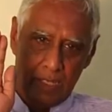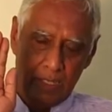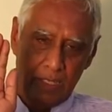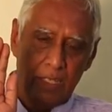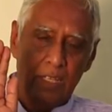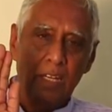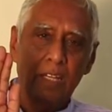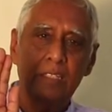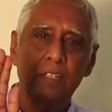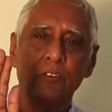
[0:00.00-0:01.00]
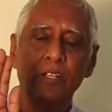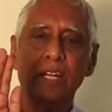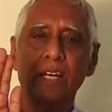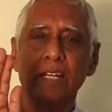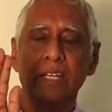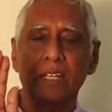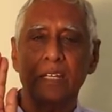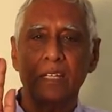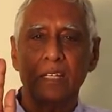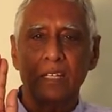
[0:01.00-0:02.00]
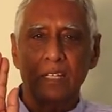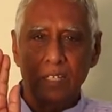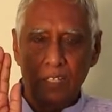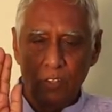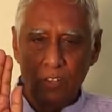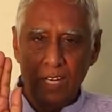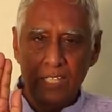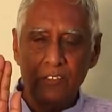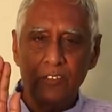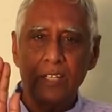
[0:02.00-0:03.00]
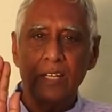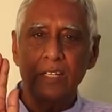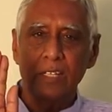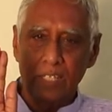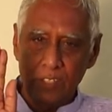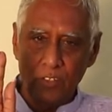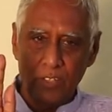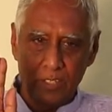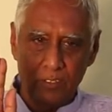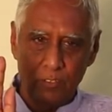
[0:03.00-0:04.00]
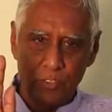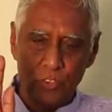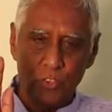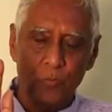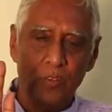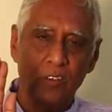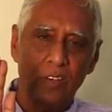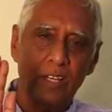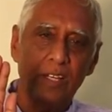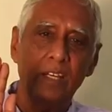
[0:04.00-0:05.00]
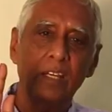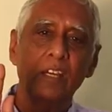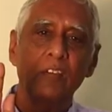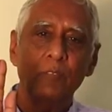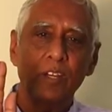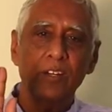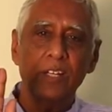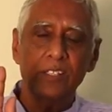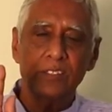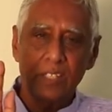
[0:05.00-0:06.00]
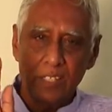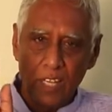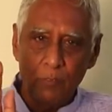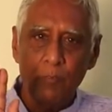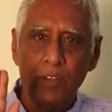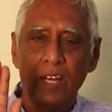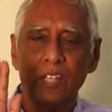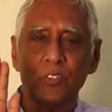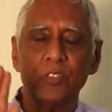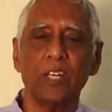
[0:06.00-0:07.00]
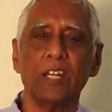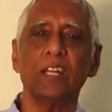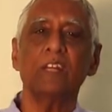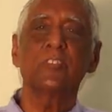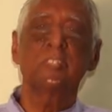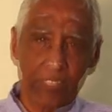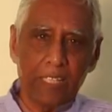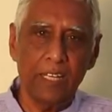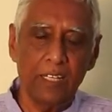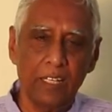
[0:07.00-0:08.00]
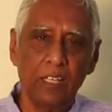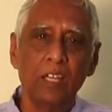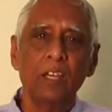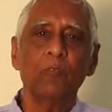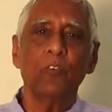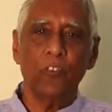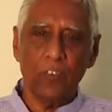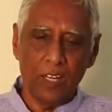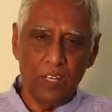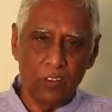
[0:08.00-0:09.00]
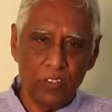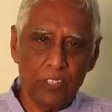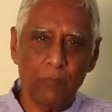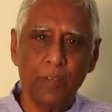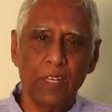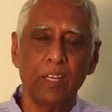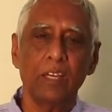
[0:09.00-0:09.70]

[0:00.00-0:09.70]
కానీ లేకపోతే ఉండడానికి ఇల్లు లాంటివి కానీ ఏదో ఒకటి వస్తు రూపంలో కానీ మీకు నేను ఇస్తాను నేను మిమ్మల్ని ఆదుకుంటాను అనే విషయాన్ని పూర్వకాలంలో చెప్పే